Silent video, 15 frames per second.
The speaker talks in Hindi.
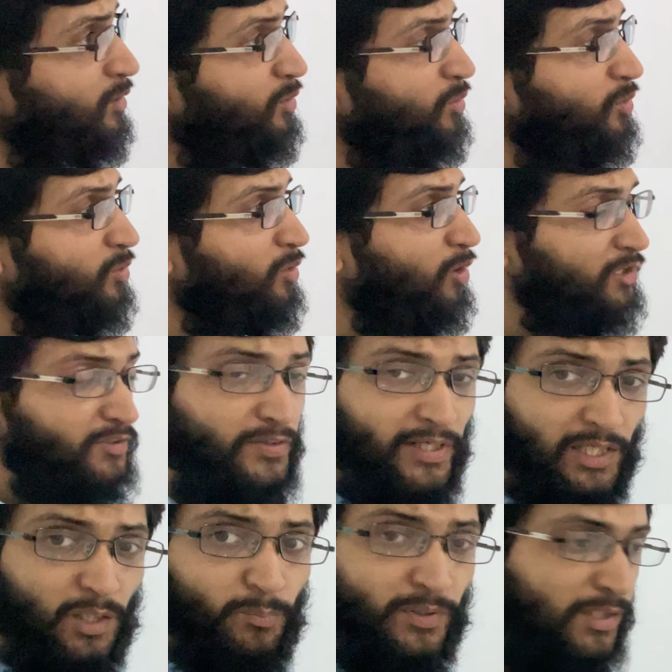तो
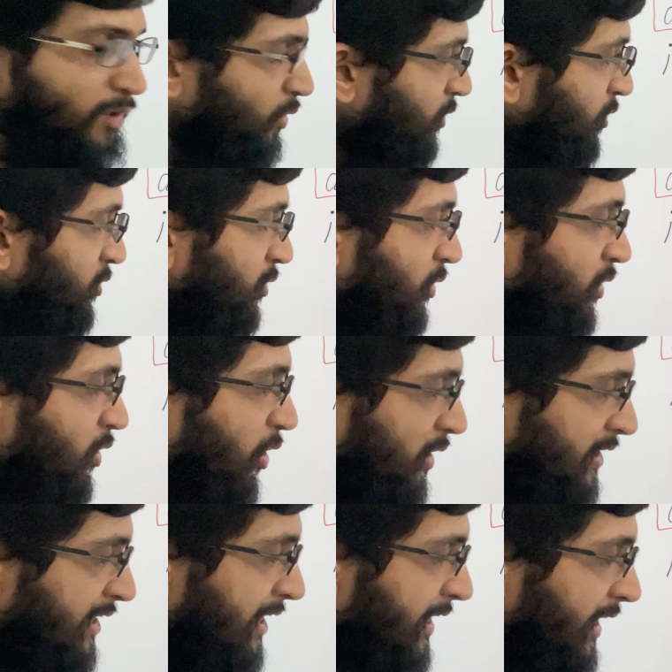ऑस्ट्रेलियन बंदा हो तो उसको
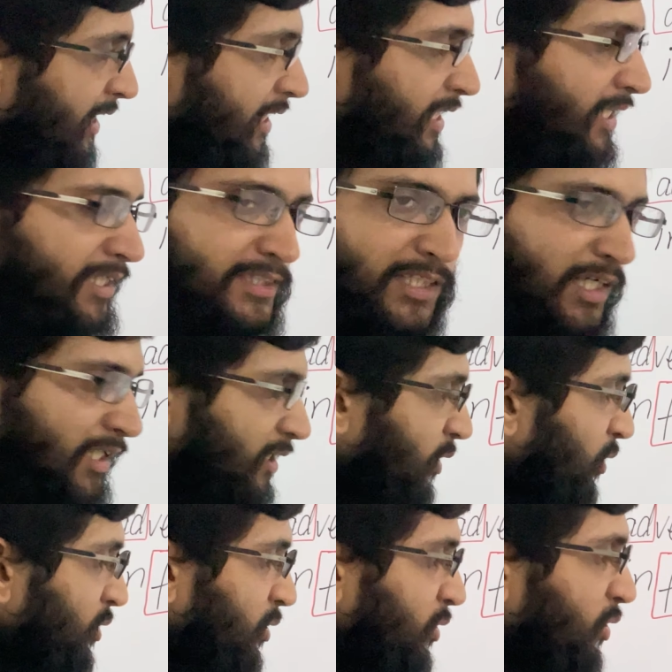ऑसी कहेंगे अगर ज़्यादा
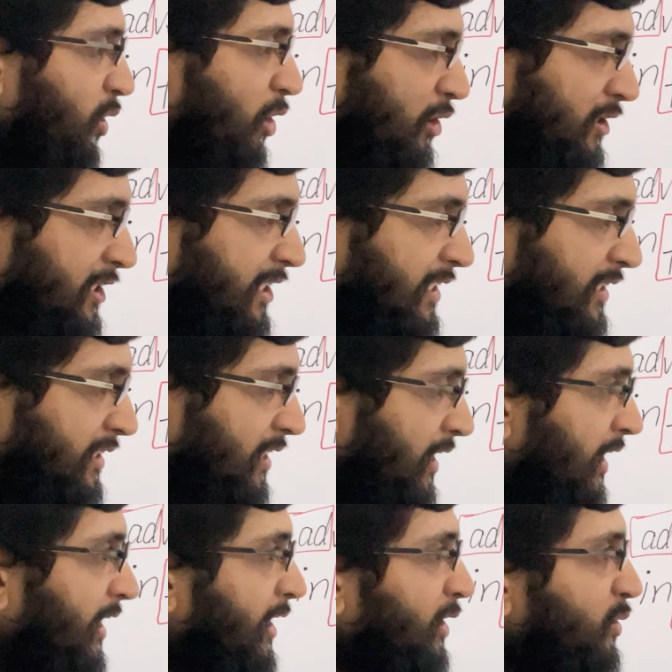हो तो ऑसीज़
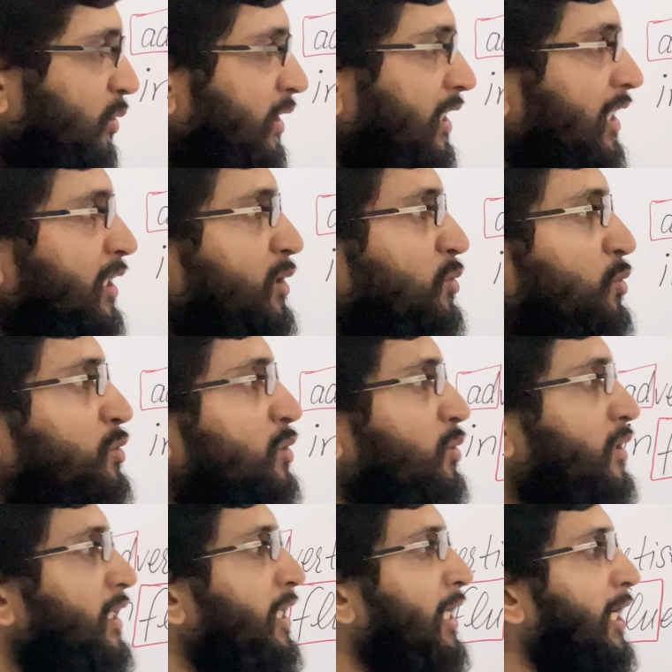तो क्या यूज़ हो
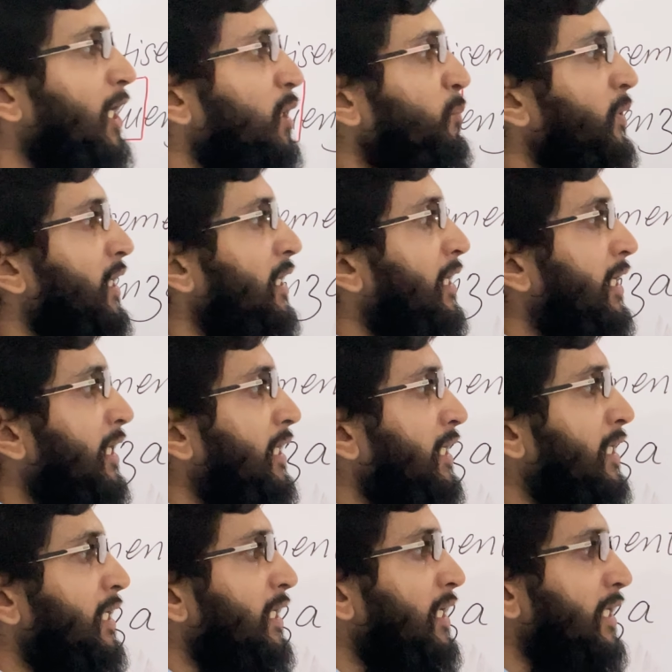रहा है एंड पे आई
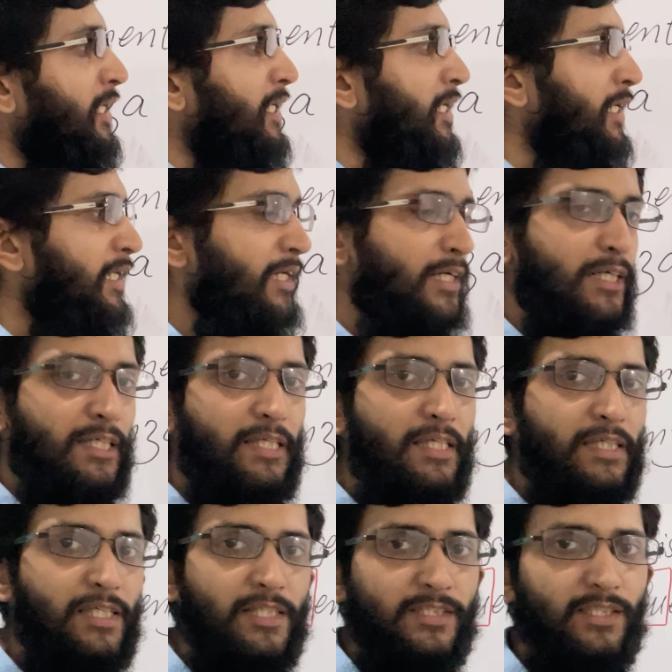ई e लग रहा है या ई
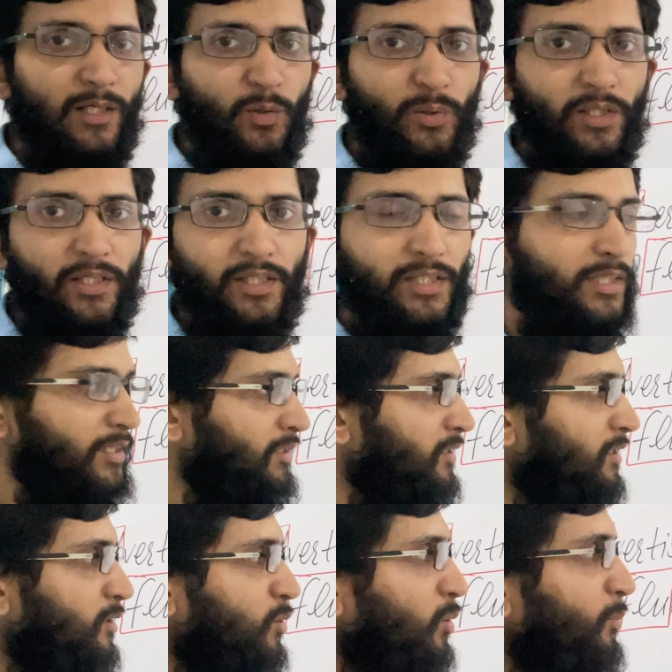e की साउंड आ रही है
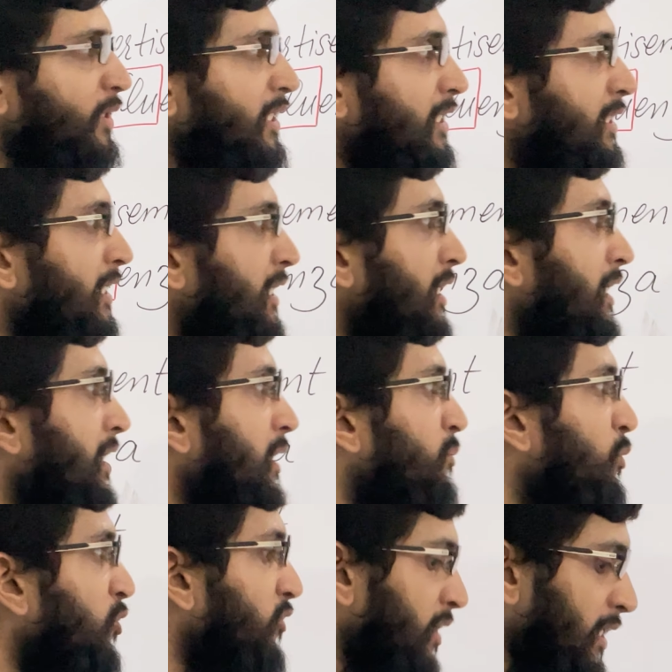तो अभी देखें ये
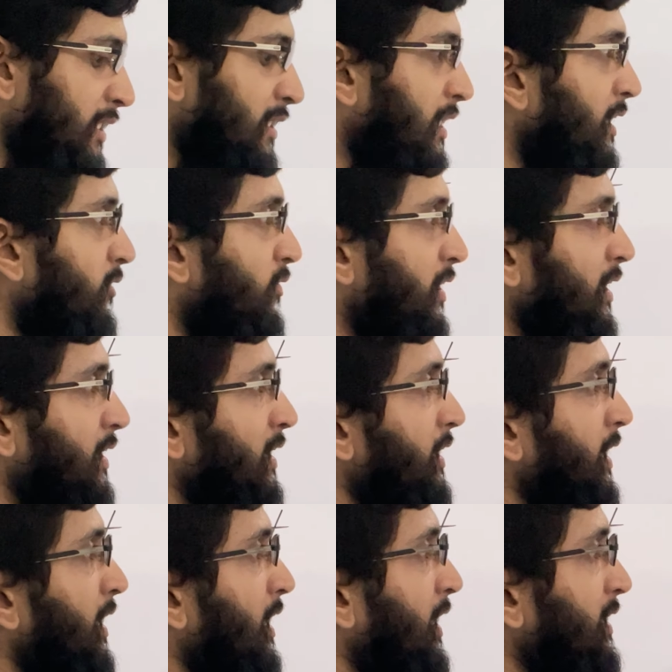मूवी किसका वर्ड था
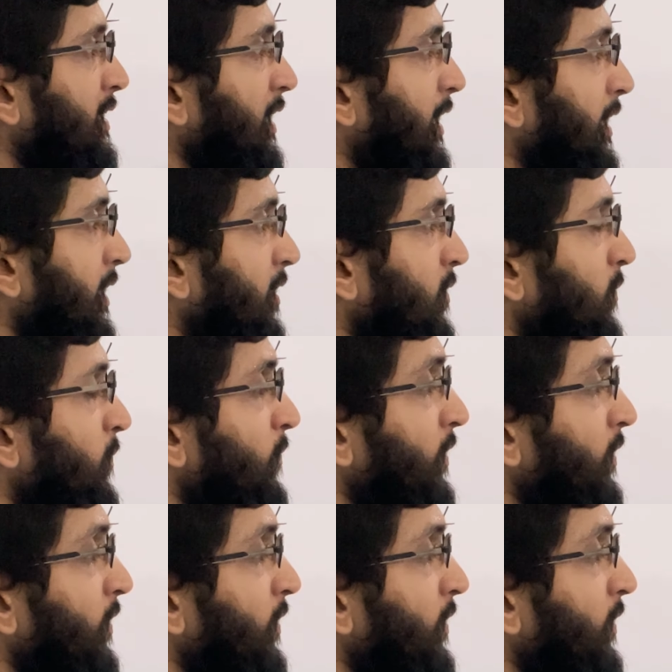ये कहाँ से आया है